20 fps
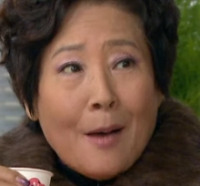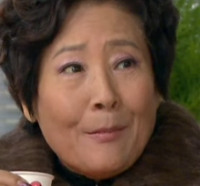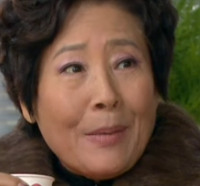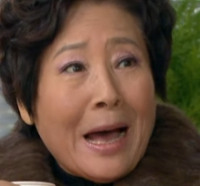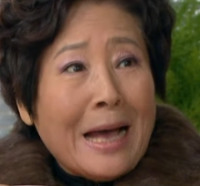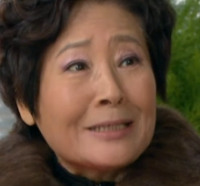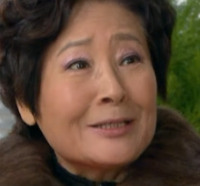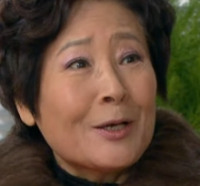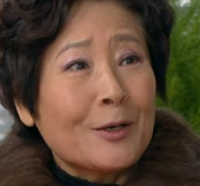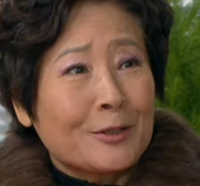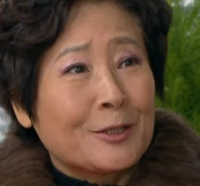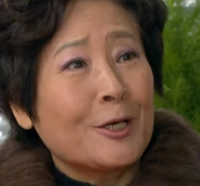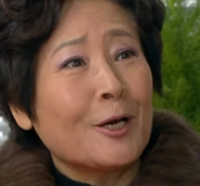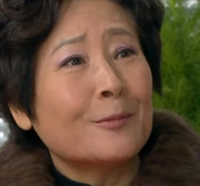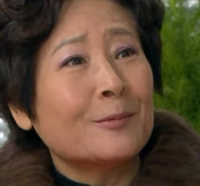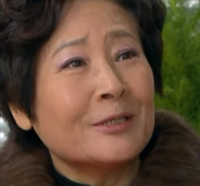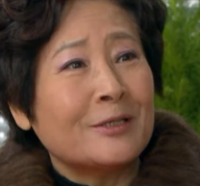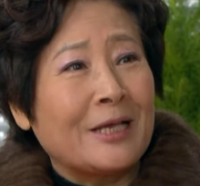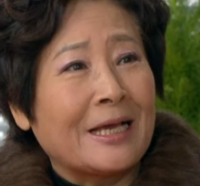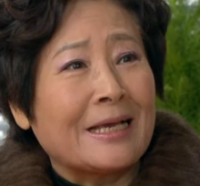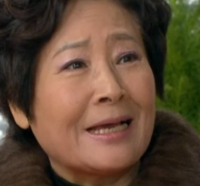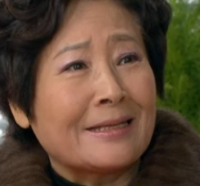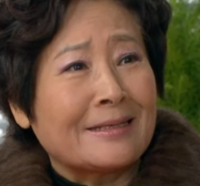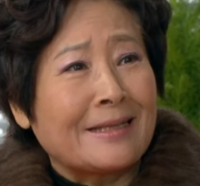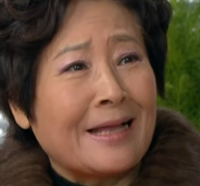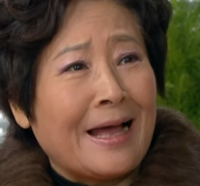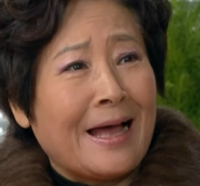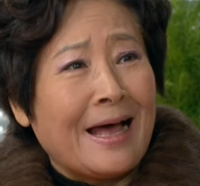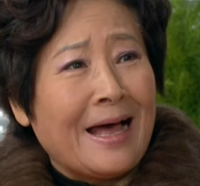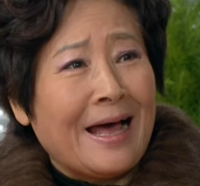맞아, 그러면
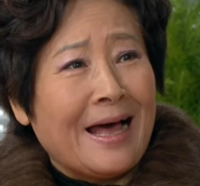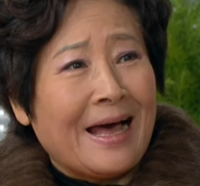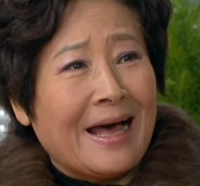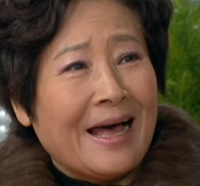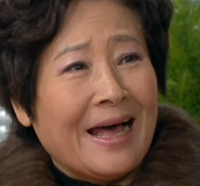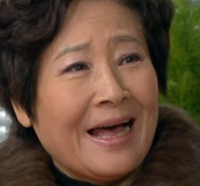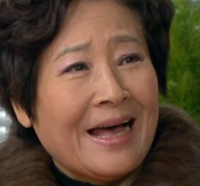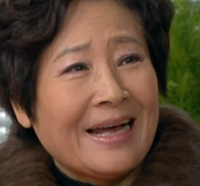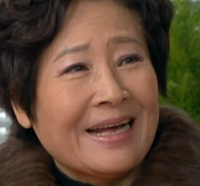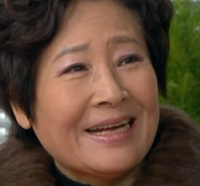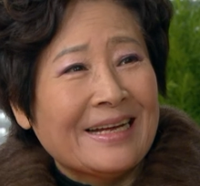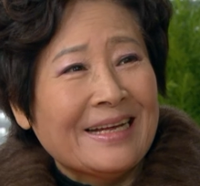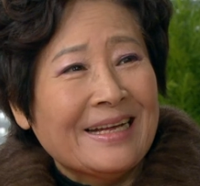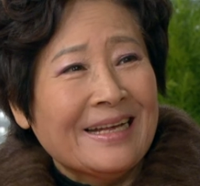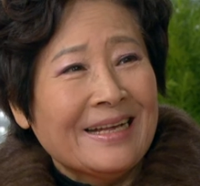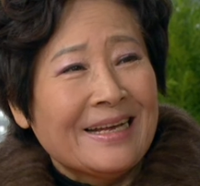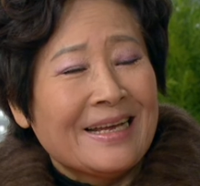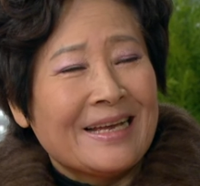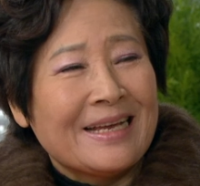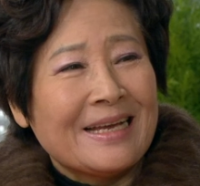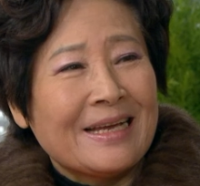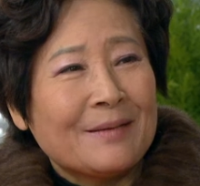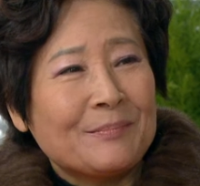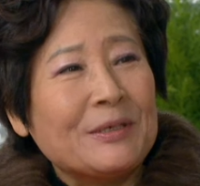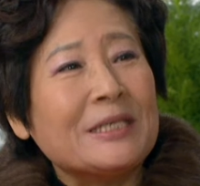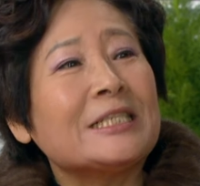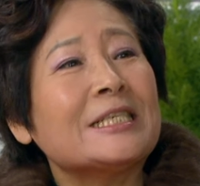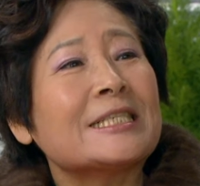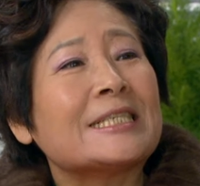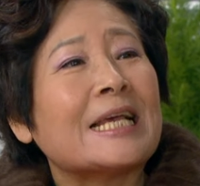되겠다. 응?
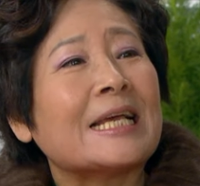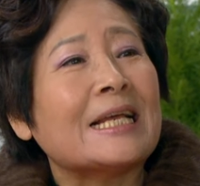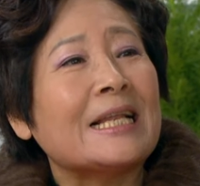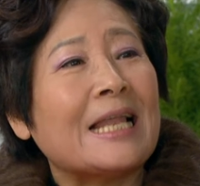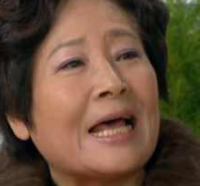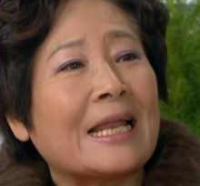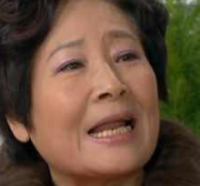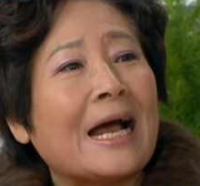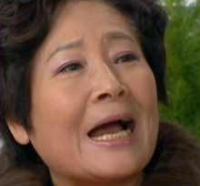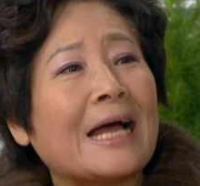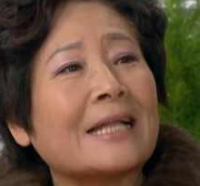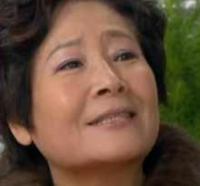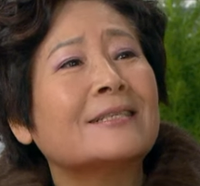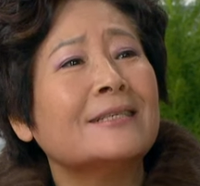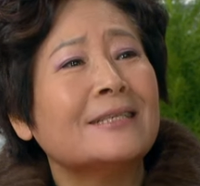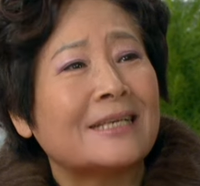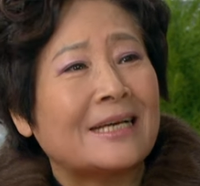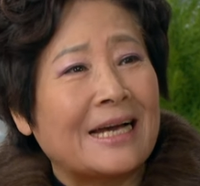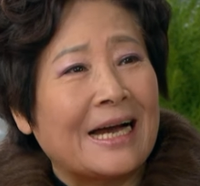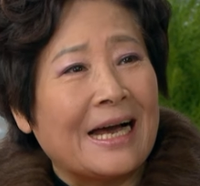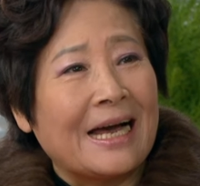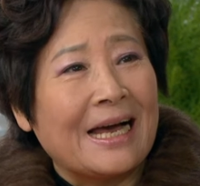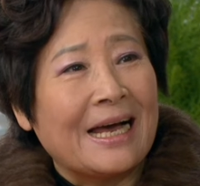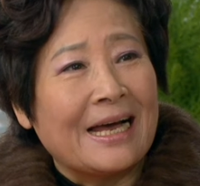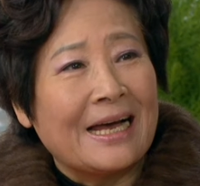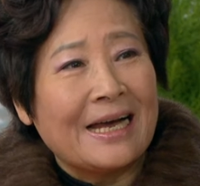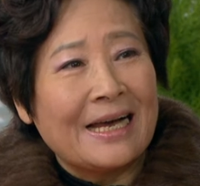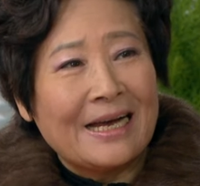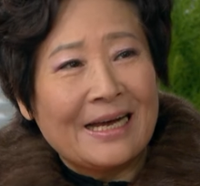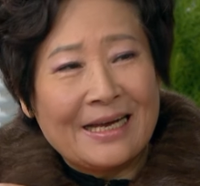비치 생일 나랑
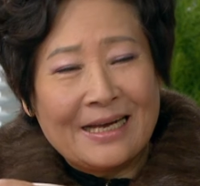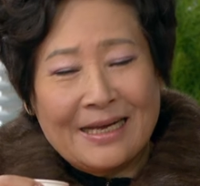같으니까.